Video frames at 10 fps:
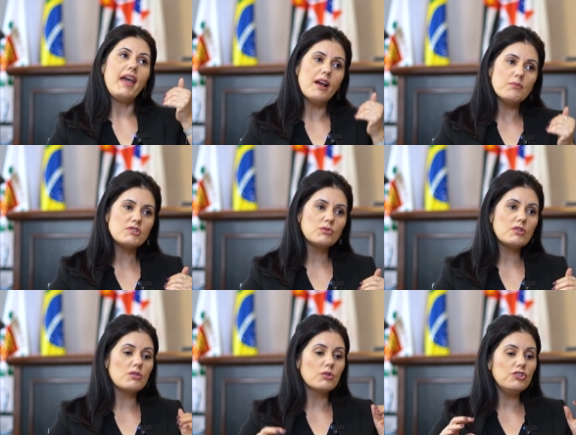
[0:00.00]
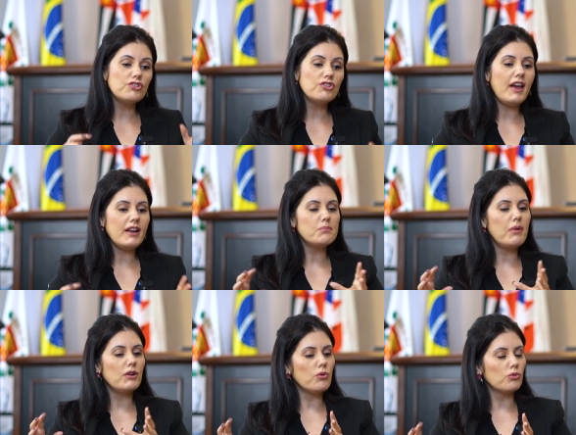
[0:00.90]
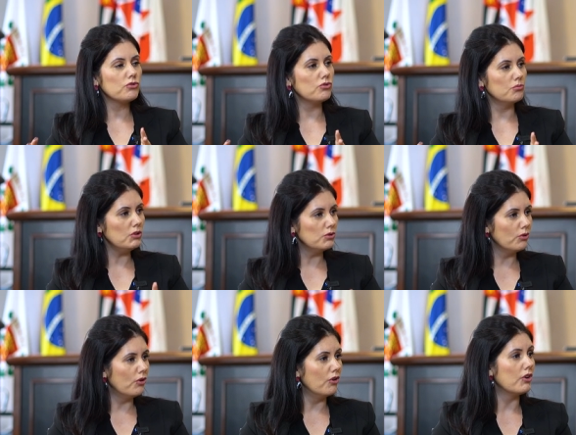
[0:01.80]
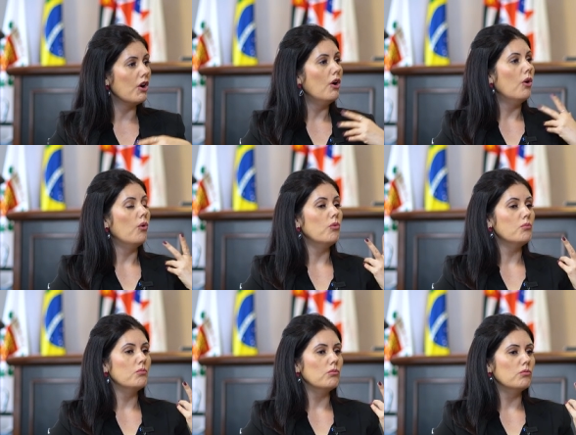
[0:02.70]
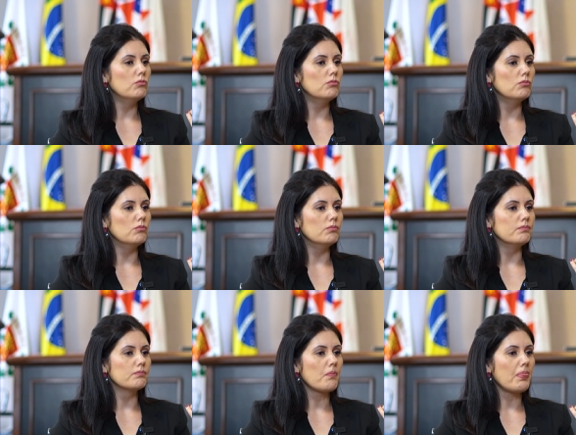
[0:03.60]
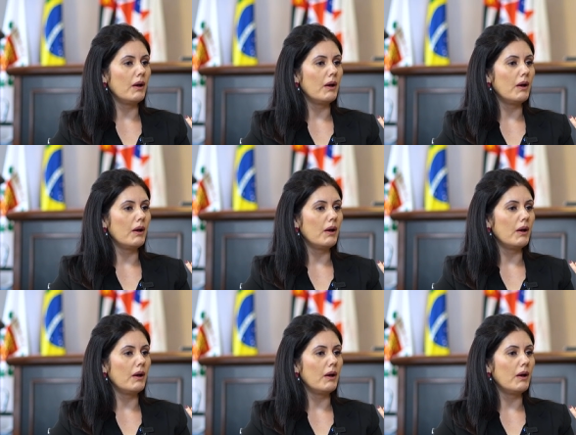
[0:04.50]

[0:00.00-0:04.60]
é uma situação que gera para o consumidor um, um,